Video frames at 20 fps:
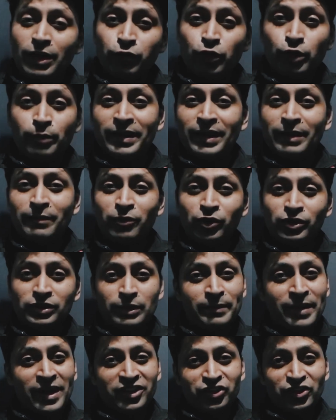फ़ोन में एक बहुत
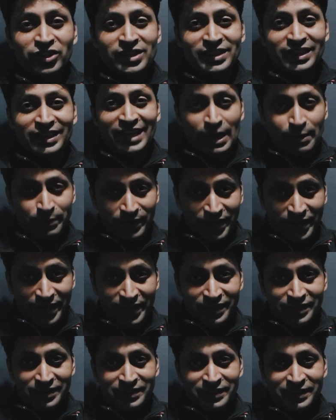ही बेहतरीन सा कैमरा
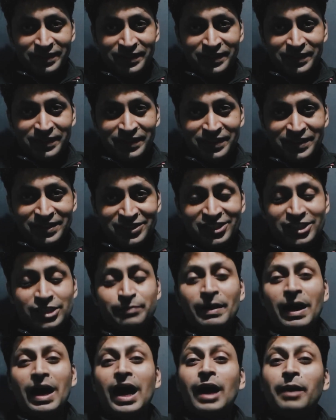है
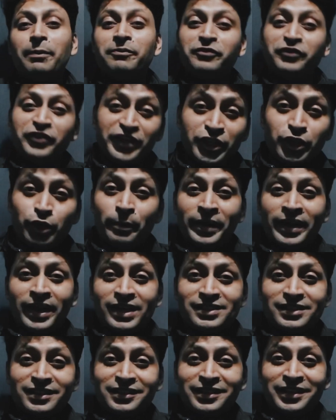जिसमें आप वीडियो
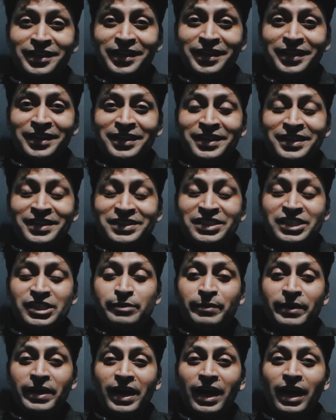बना सकते हैं
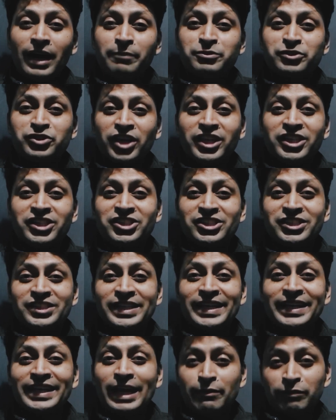जिसमें आप सारी
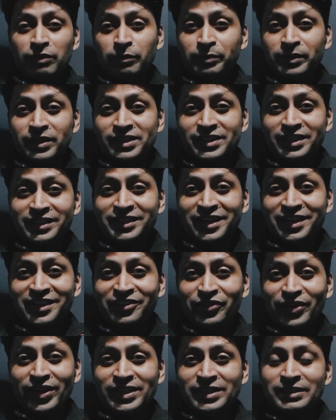चीज़ें डेवलप कर सकते हैं
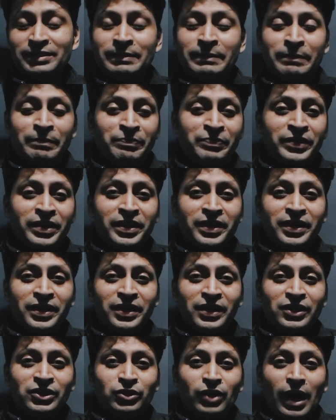राइट
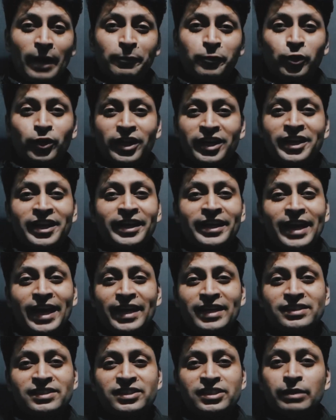तो आपको करना क्या
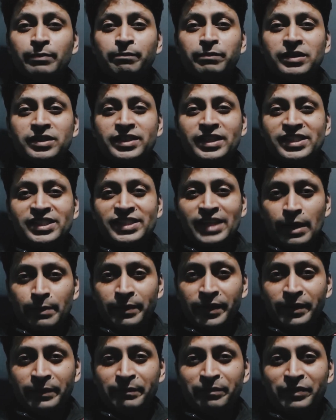है सिंपल सा
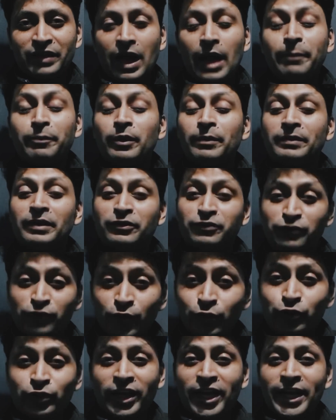स्टेप है आपको अपना
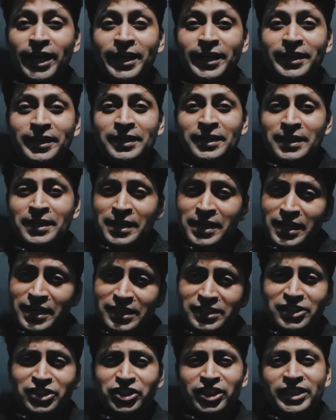फ़ोन उठाना है
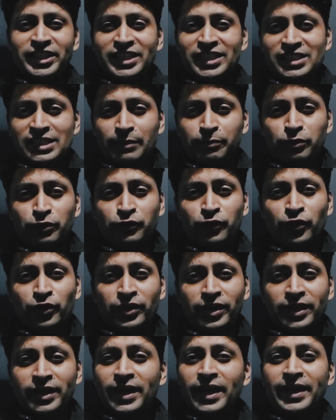इसी तरीके से आपको
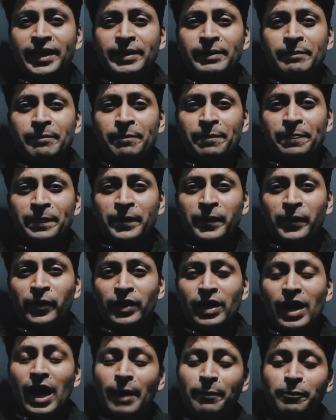फ़ोन रखना है
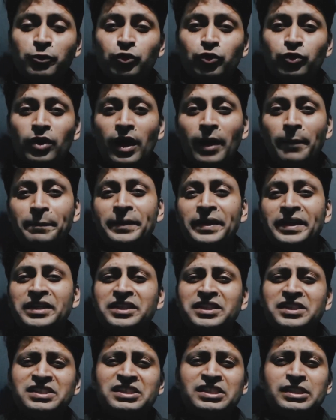और आपको अपने
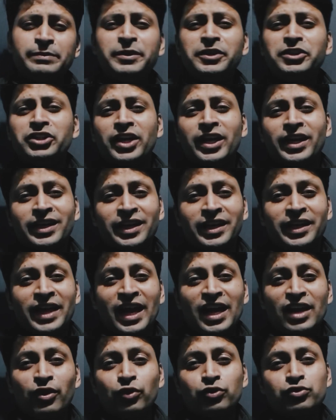किसी भी तरह के
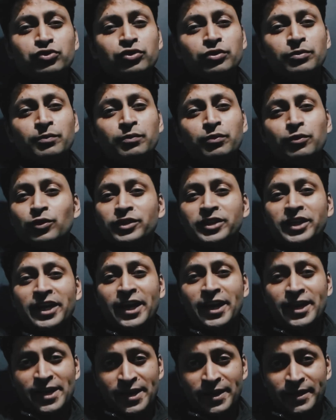डायलॉग्स को बोलते
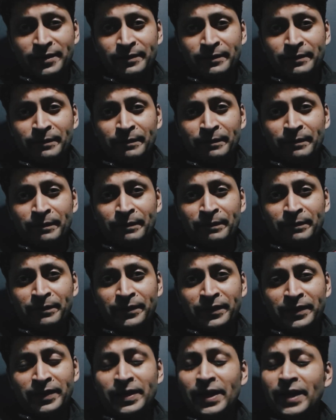रहना है
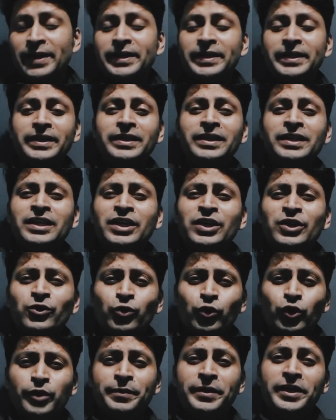यानी कि
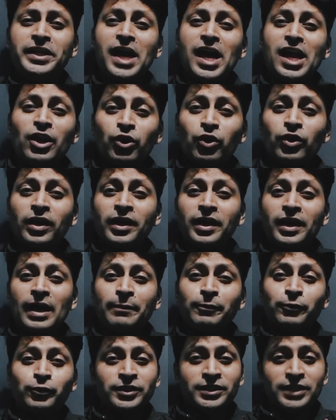कोई भी डायलॉग अगर
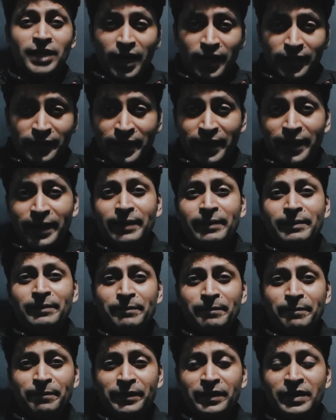आपको याद है
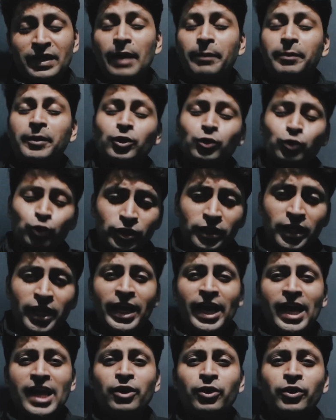या आपका खुद का
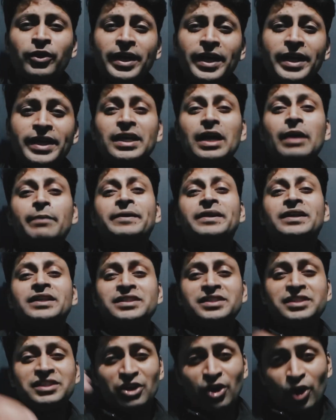डायलॉग है या फिर
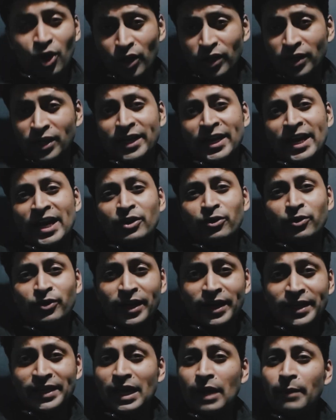किसी और का डायलॉग
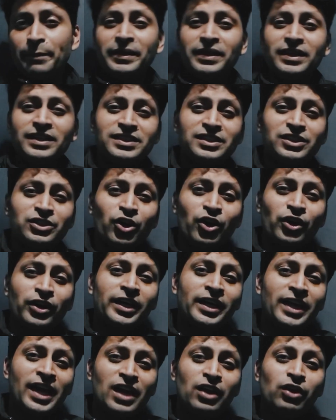है या फिर किसी और
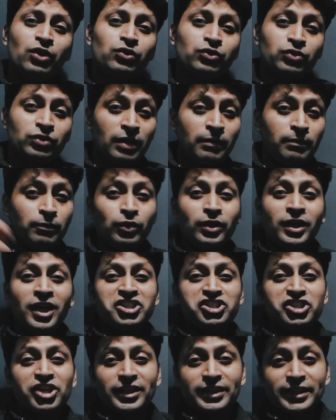के डायलॉग को आप
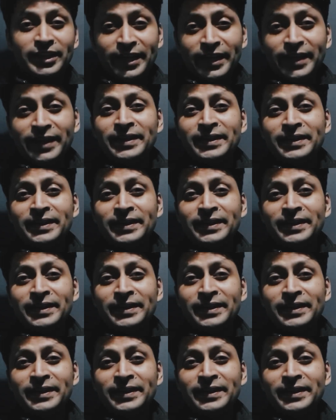बोलना चाहते हैं